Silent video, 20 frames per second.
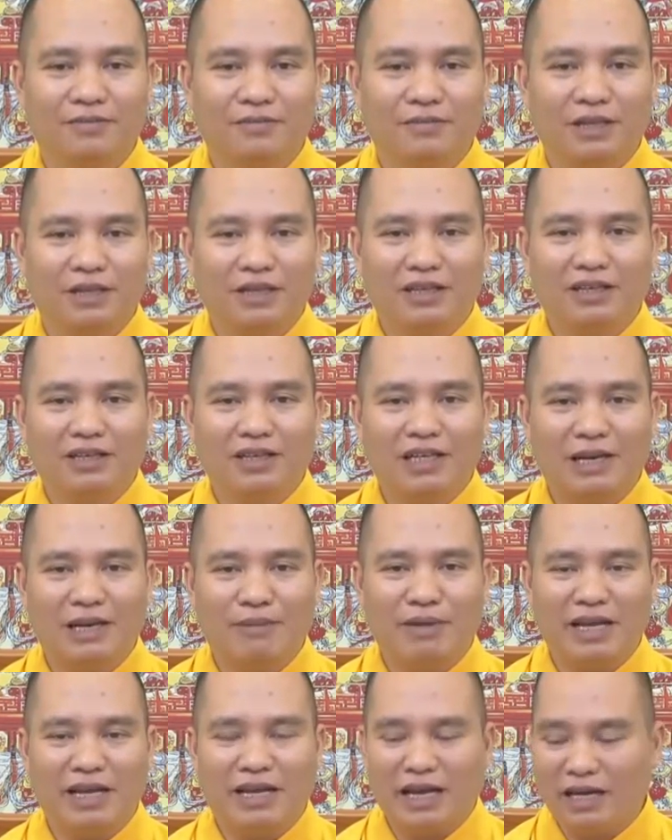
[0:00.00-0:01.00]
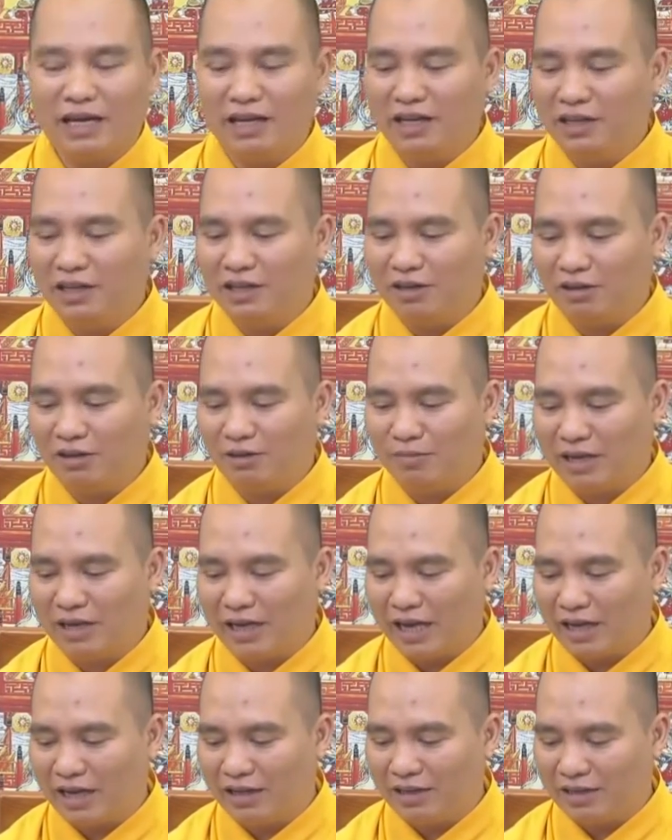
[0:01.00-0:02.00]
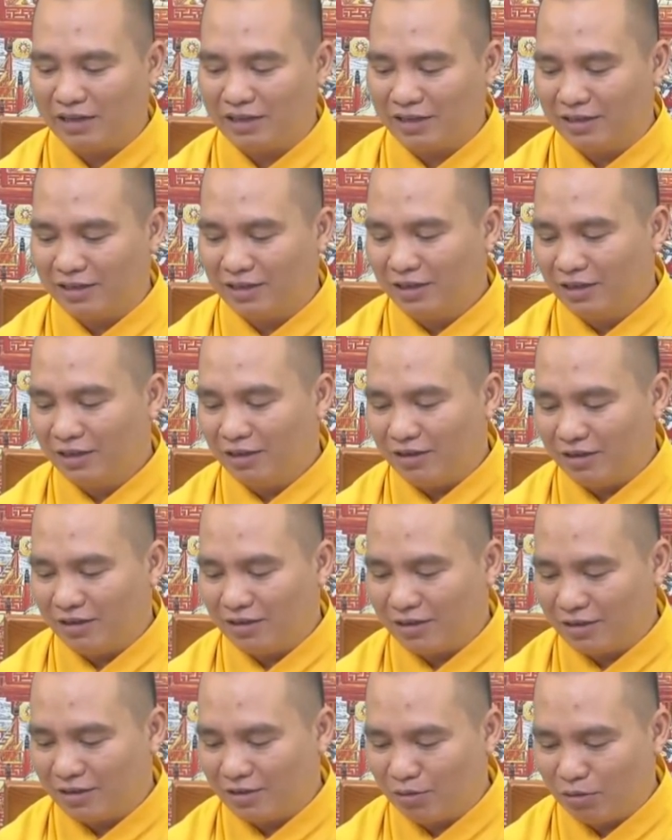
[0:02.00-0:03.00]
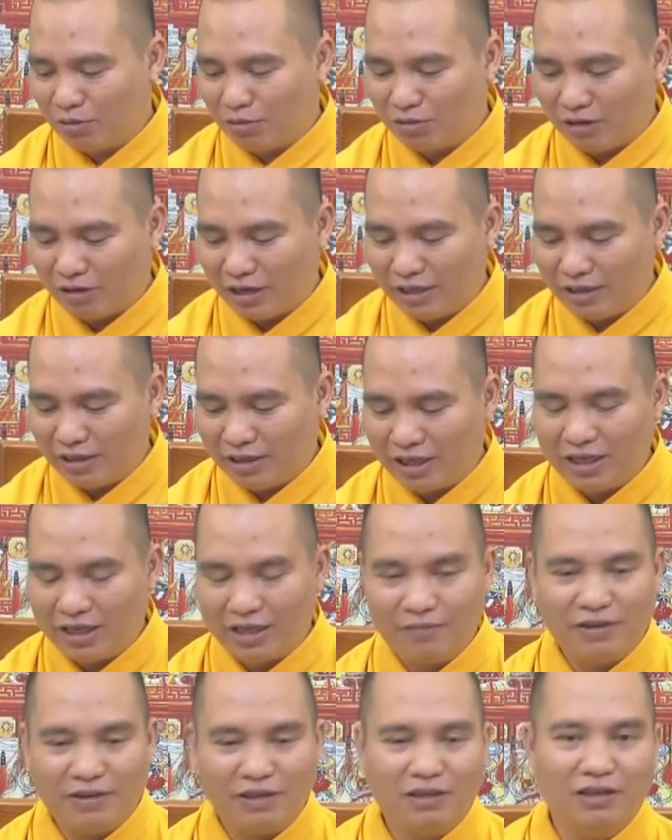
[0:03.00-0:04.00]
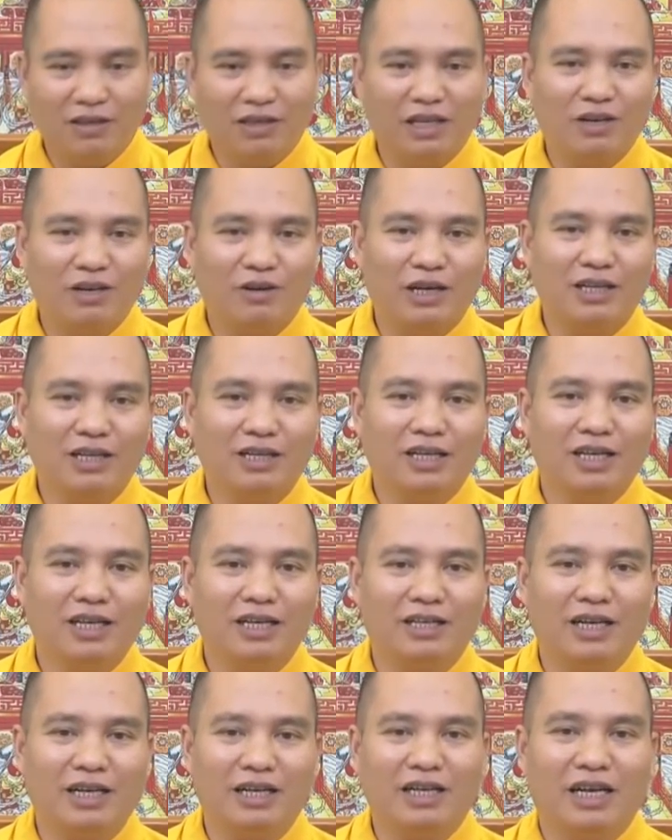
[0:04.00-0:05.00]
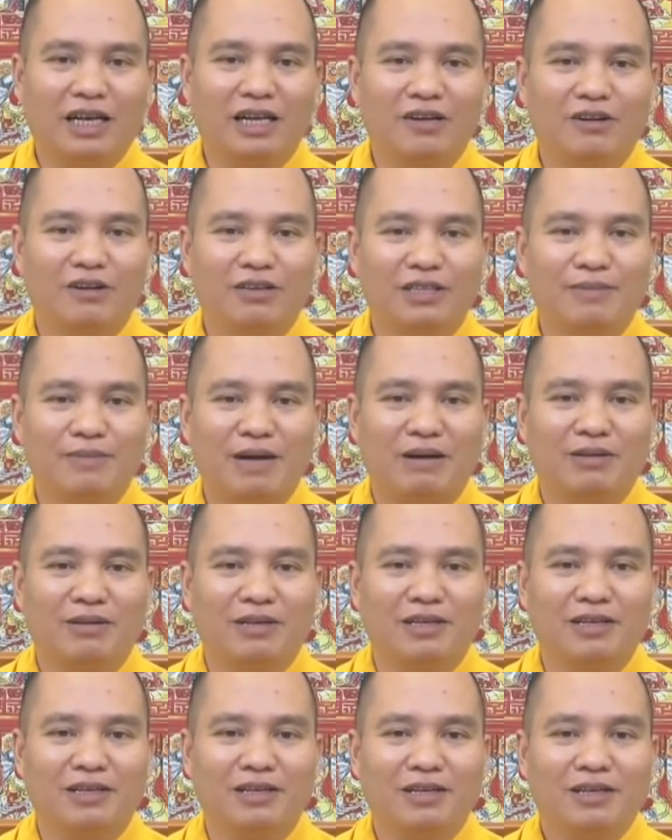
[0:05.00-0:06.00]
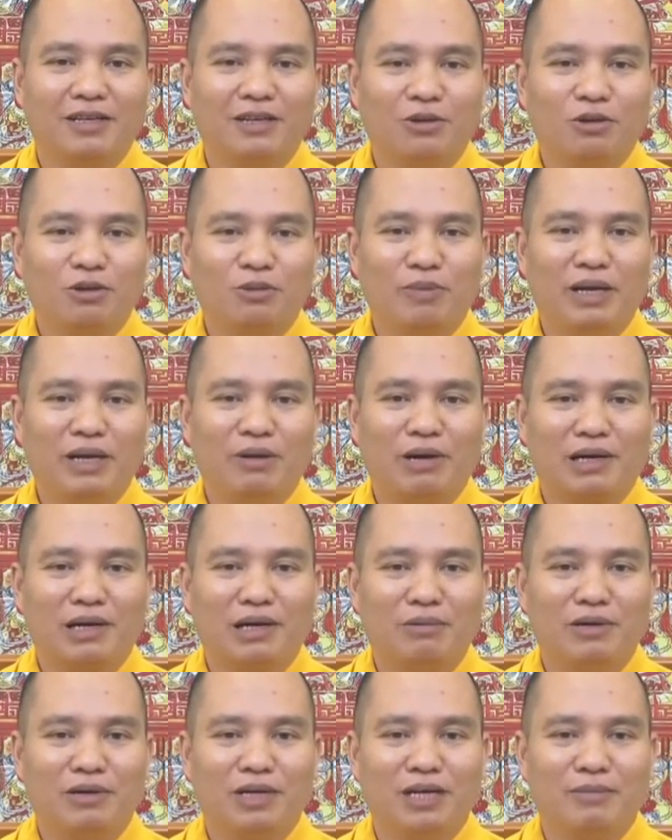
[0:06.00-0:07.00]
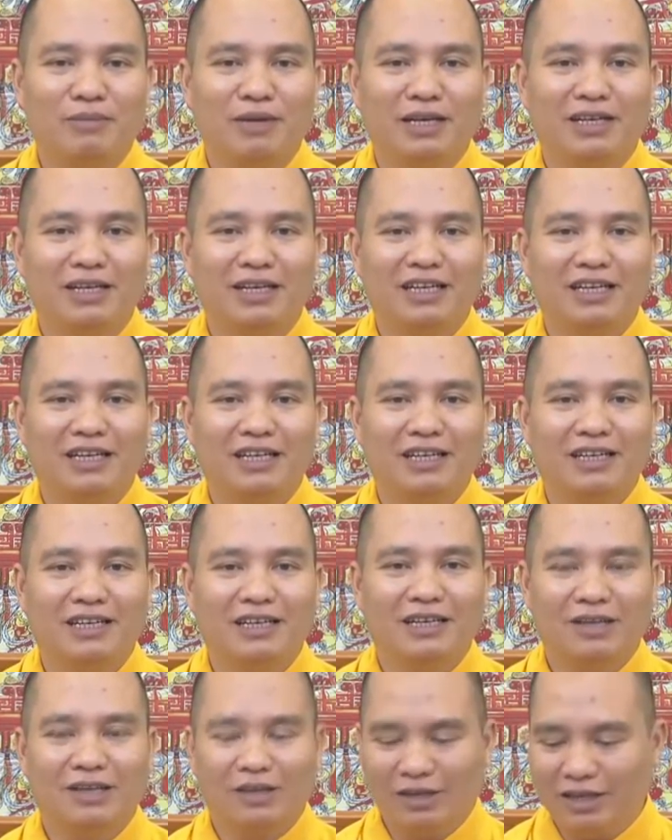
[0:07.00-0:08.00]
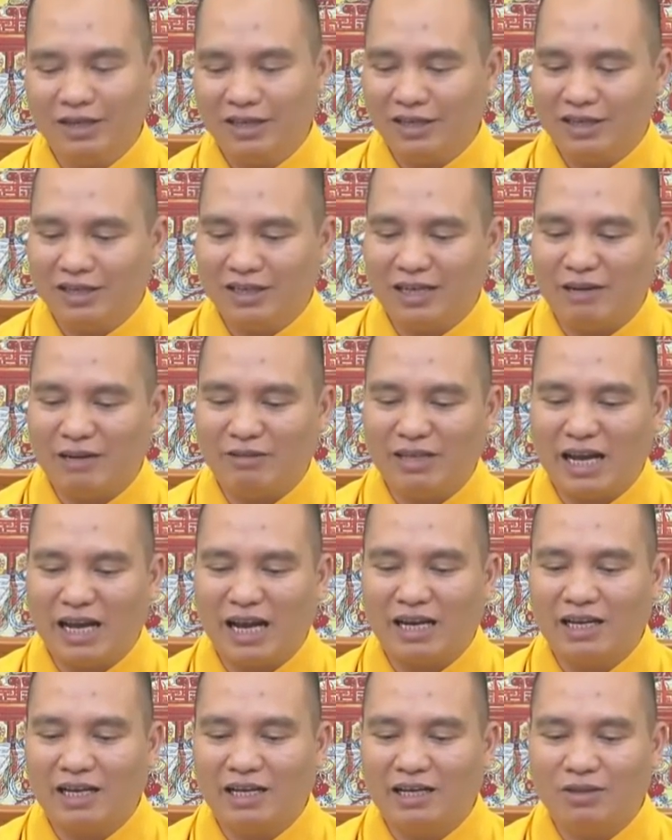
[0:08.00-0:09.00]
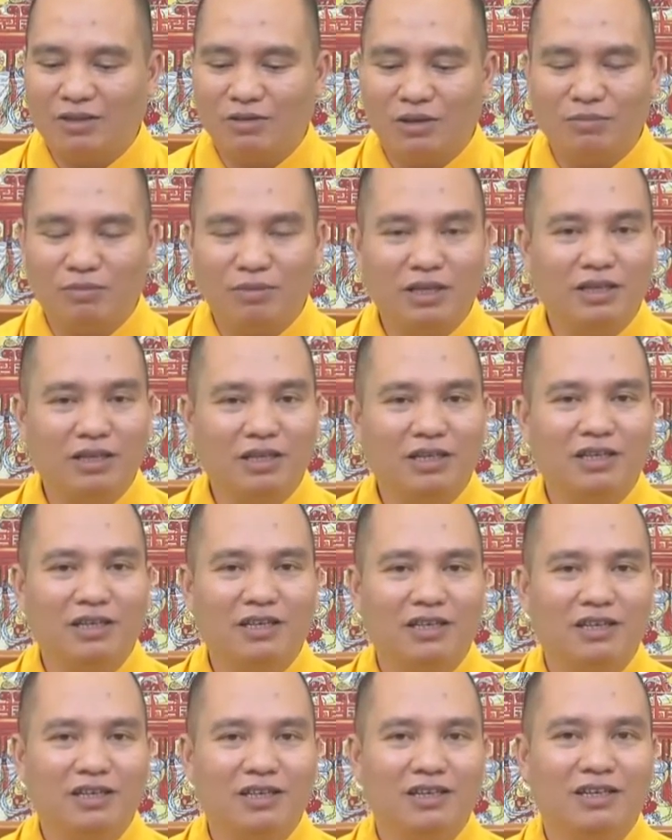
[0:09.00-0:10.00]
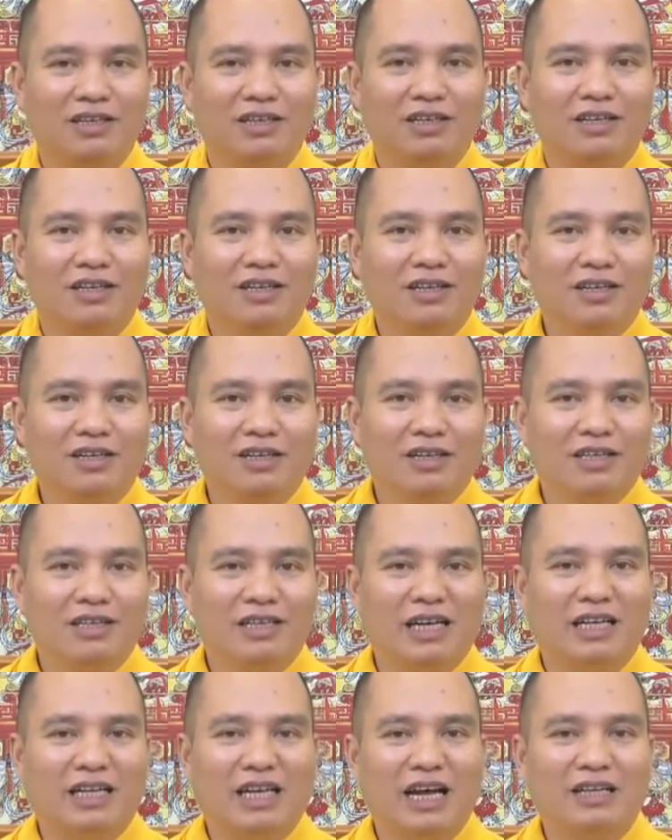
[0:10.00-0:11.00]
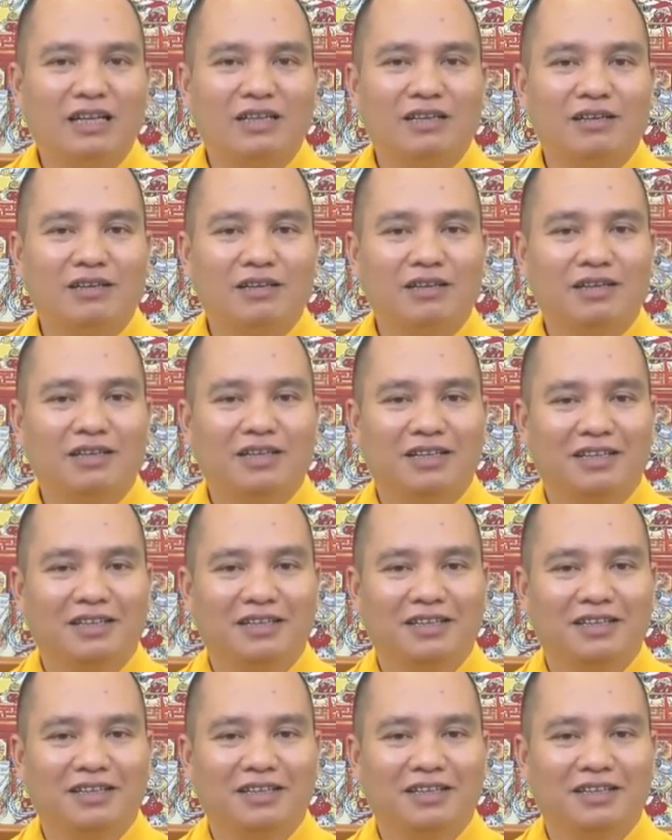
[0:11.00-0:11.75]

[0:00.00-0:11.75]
và những người làm ngành an ninh họ mà nghe được cái, cô nói như thế phật tử này nói như thế chắc chắn họ sẽ bảo thì tôi mê hoặc lòng người mất có khi cái đạo tràng này chuẩn bị đi giải tán tới nơi